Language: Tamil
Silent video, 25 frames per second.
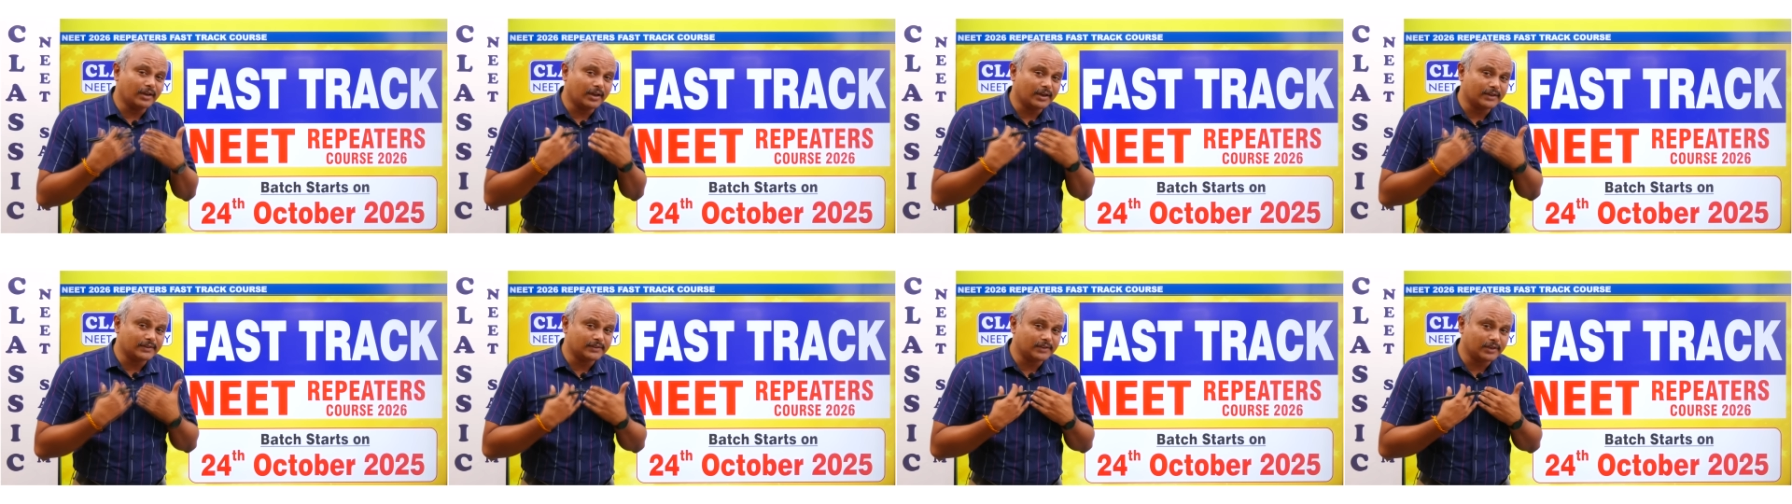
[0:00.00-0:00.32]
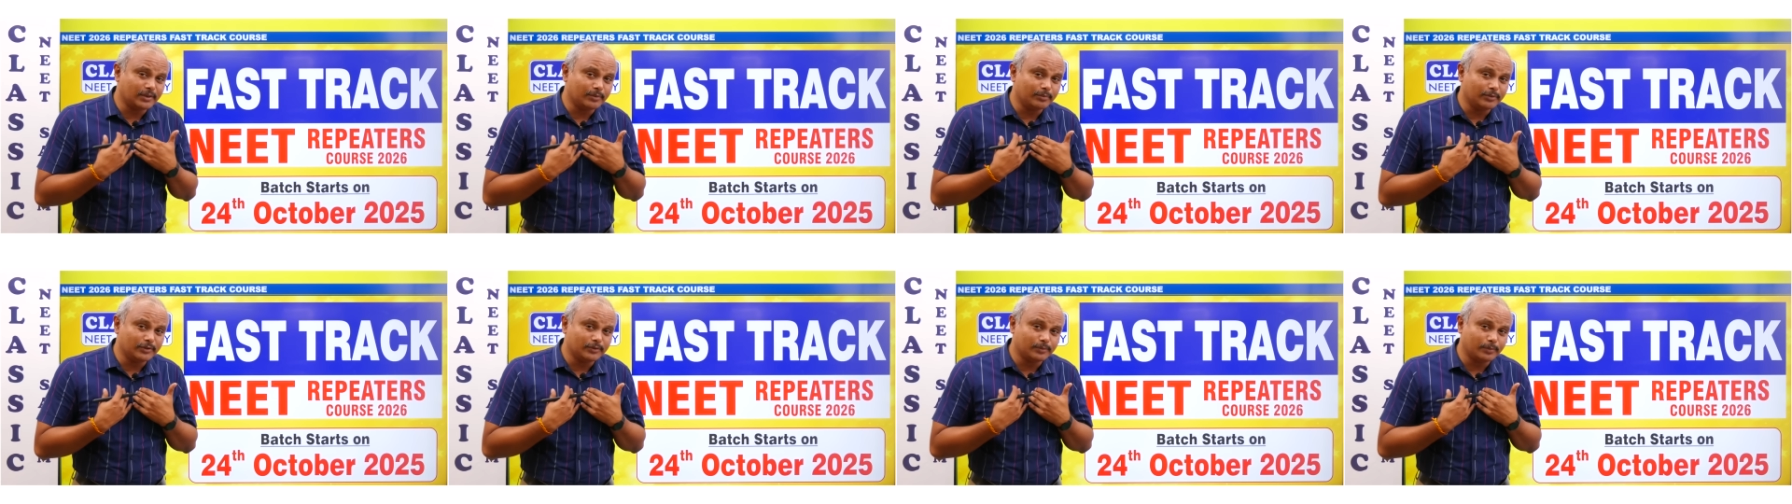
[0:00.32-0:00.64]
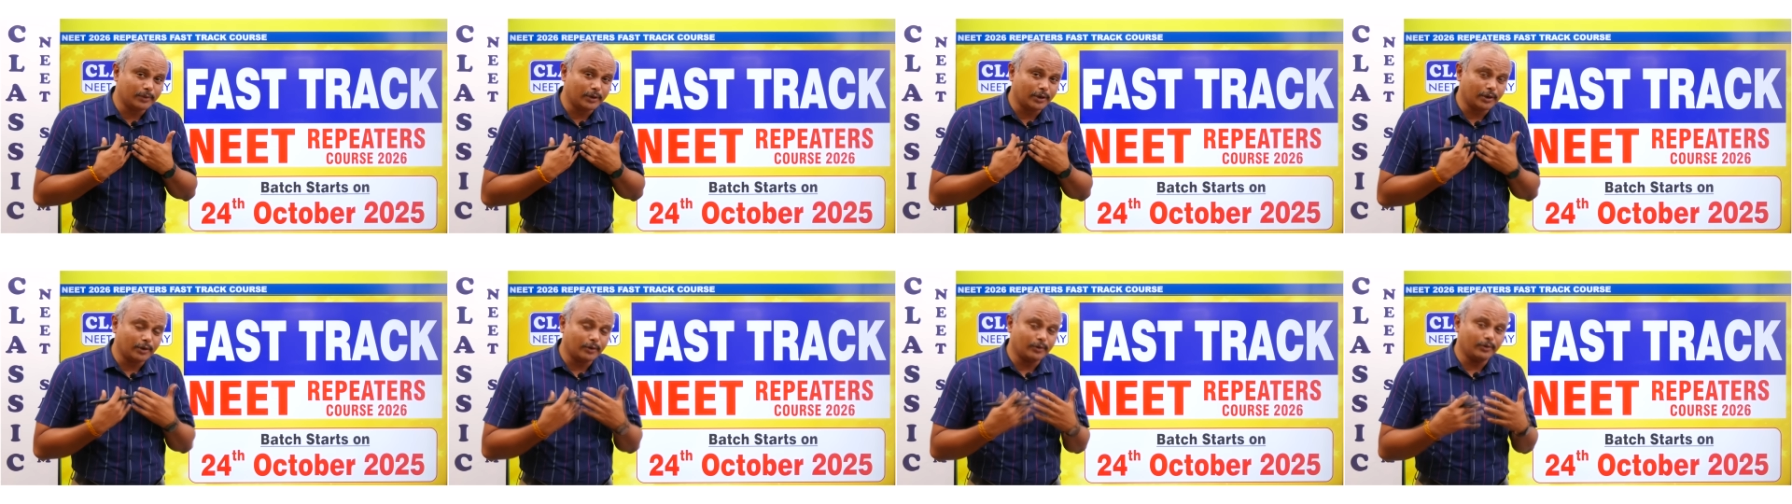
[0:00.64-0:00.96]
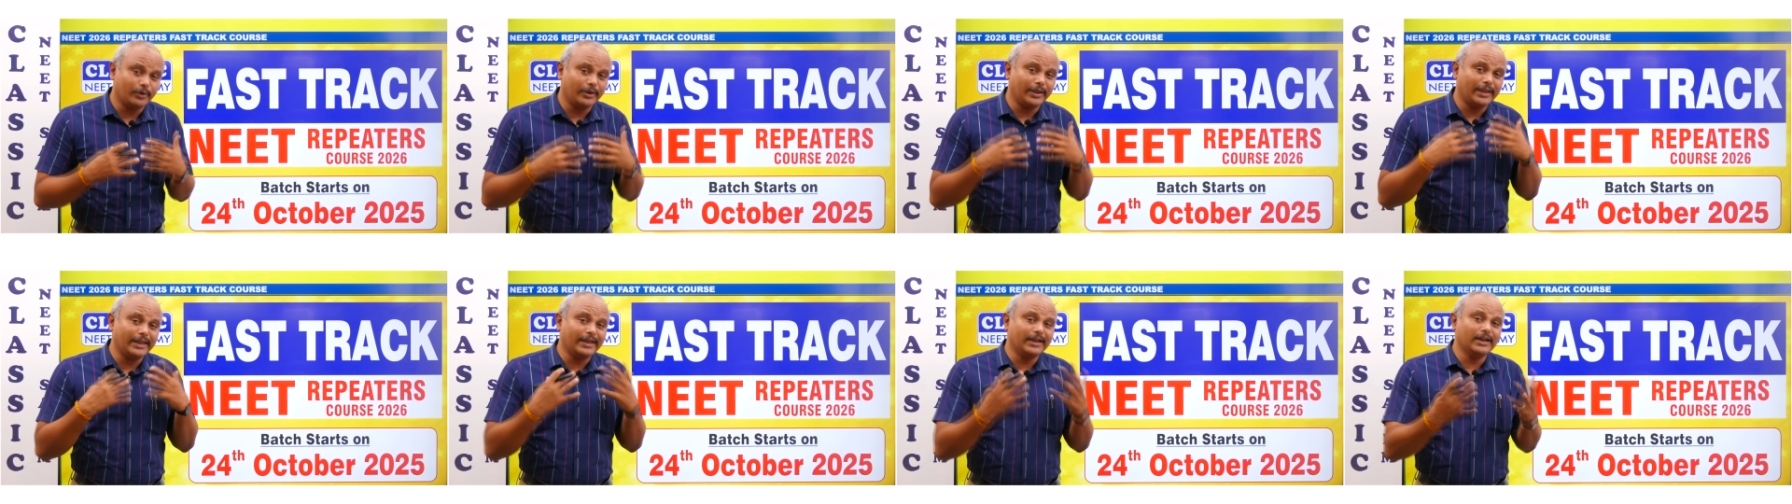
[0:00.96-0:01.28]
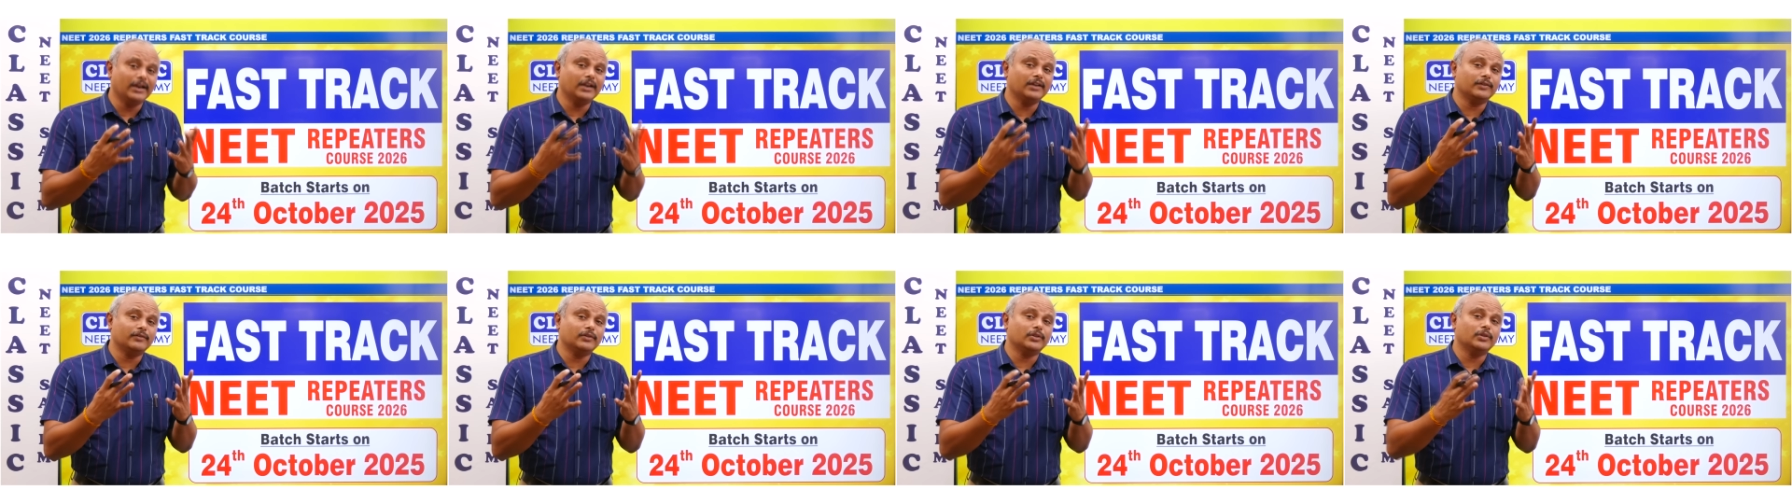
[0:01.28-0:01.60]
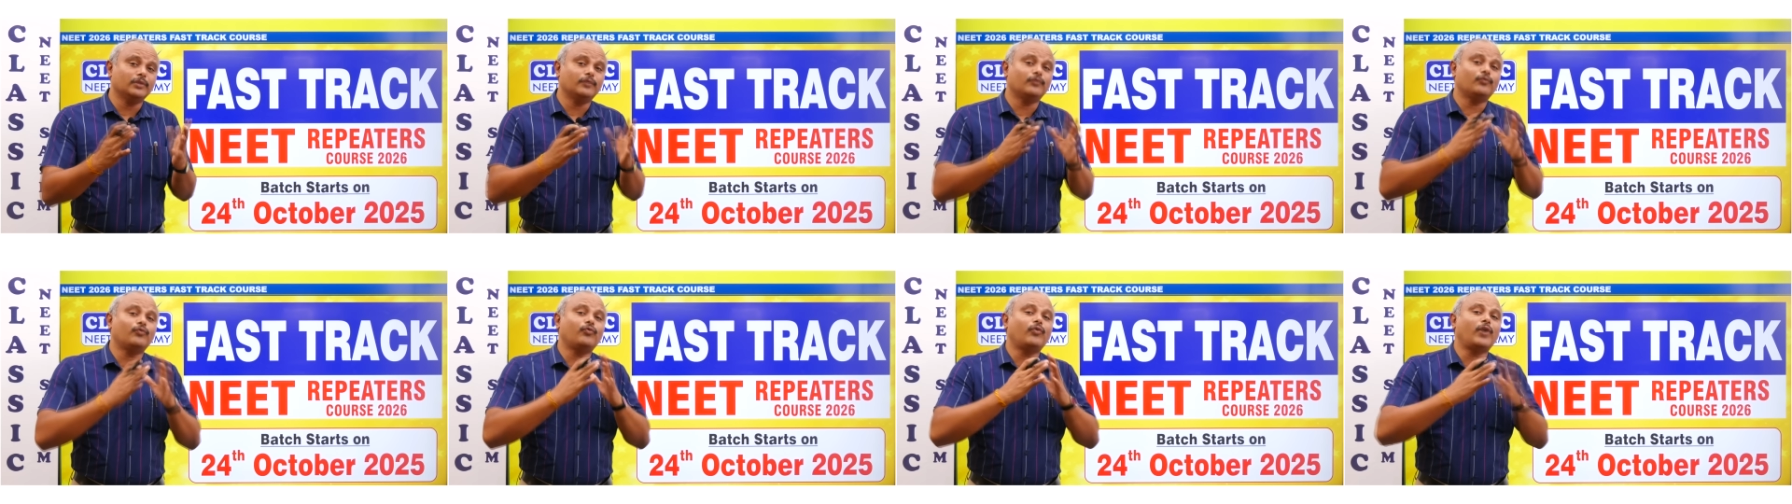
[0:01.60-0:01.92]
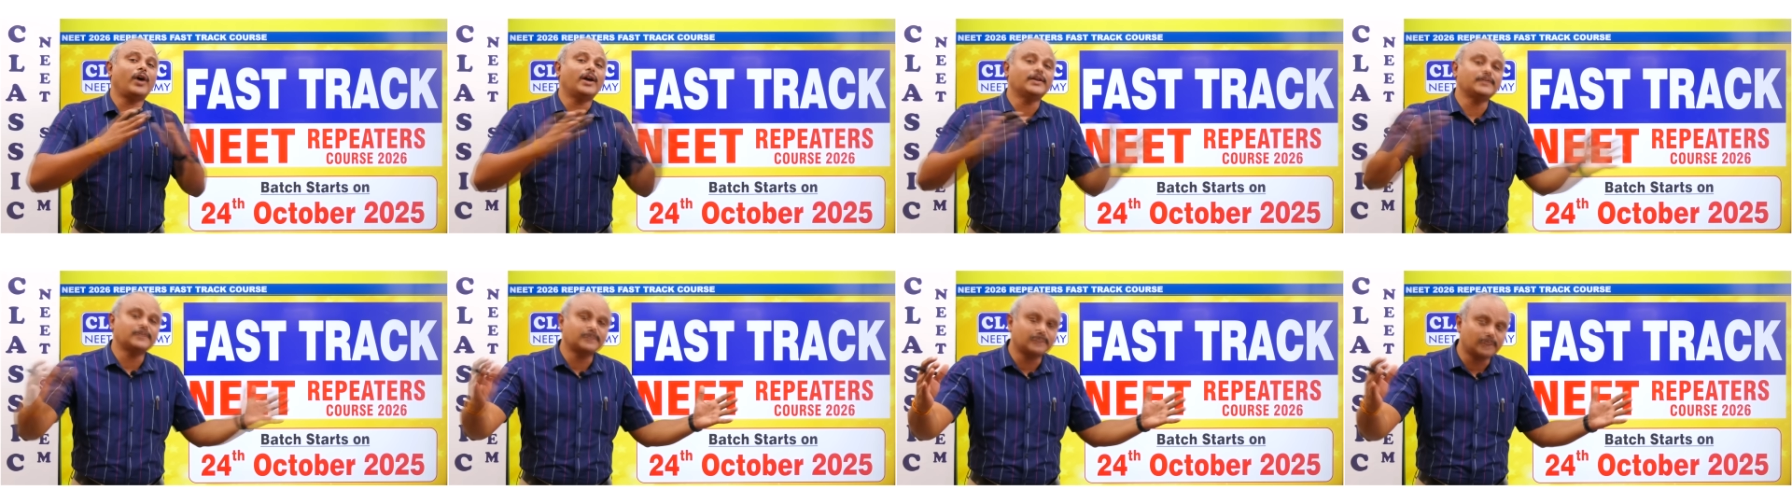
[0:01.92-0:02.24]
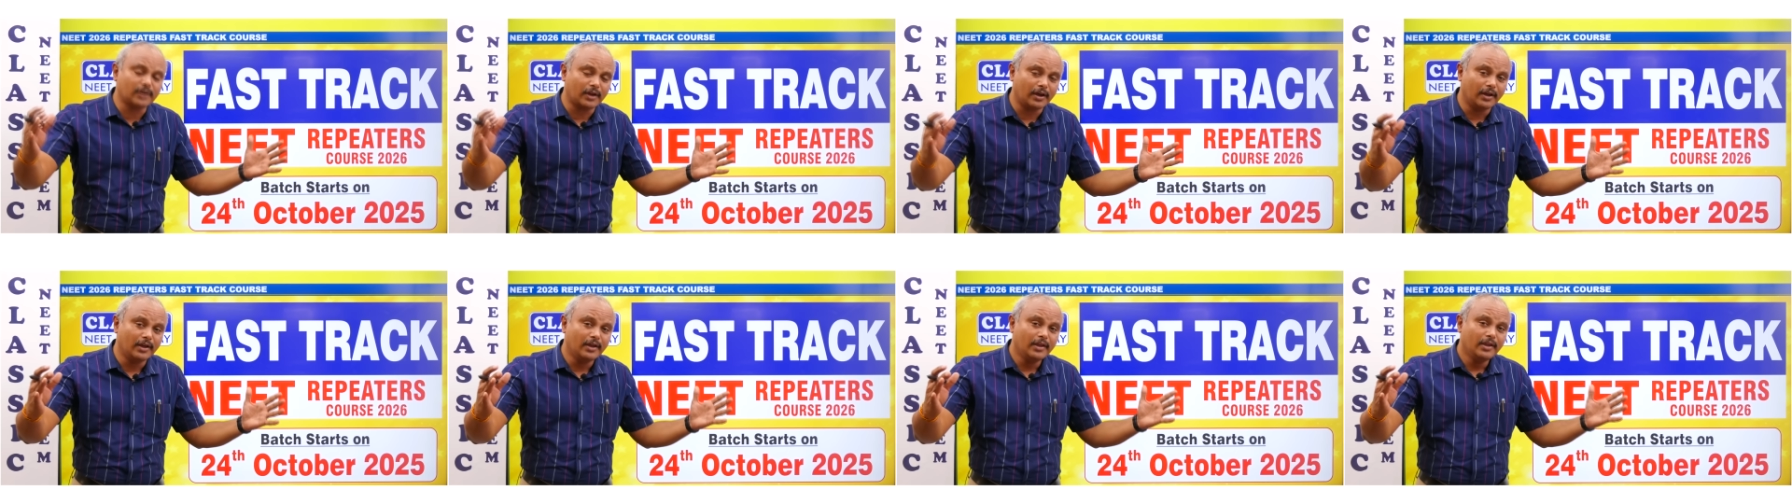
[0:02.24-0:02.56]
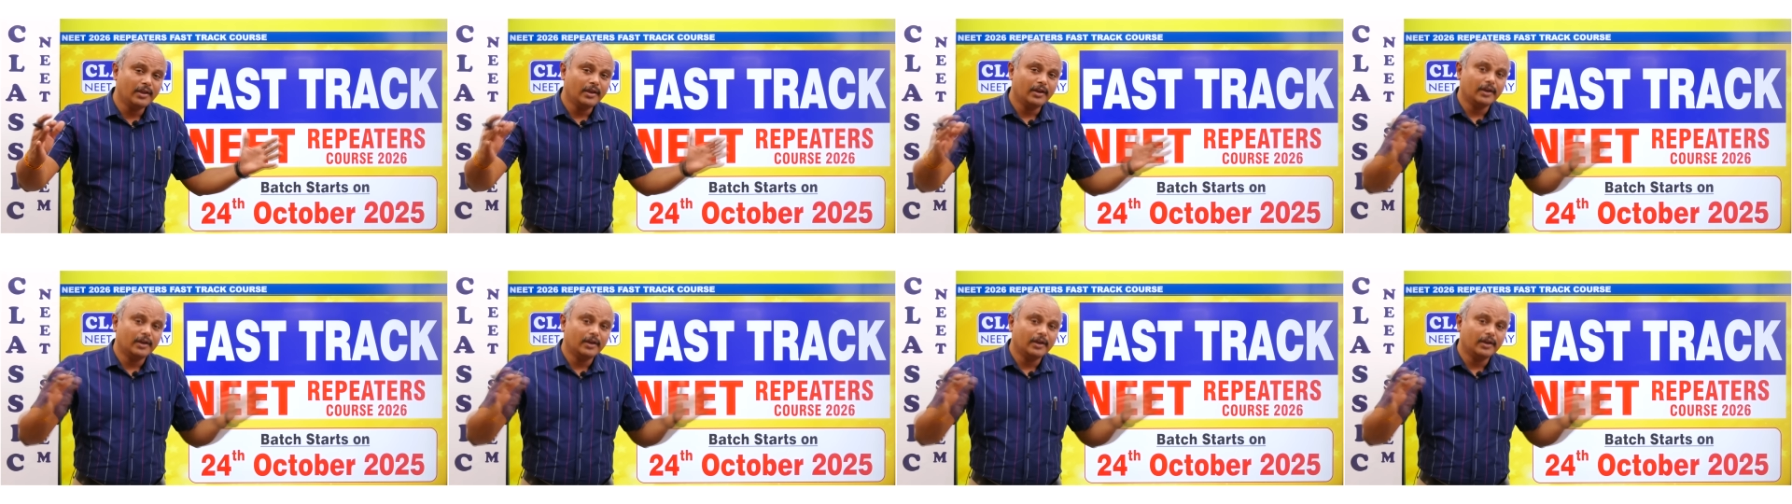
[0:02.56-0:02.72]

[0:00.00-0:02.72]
நாங்கள் சீட் மிஸ் பண்ணியிருக்கோம் எங்களுக்கு வந்து ஃபாஸ்ட்டாக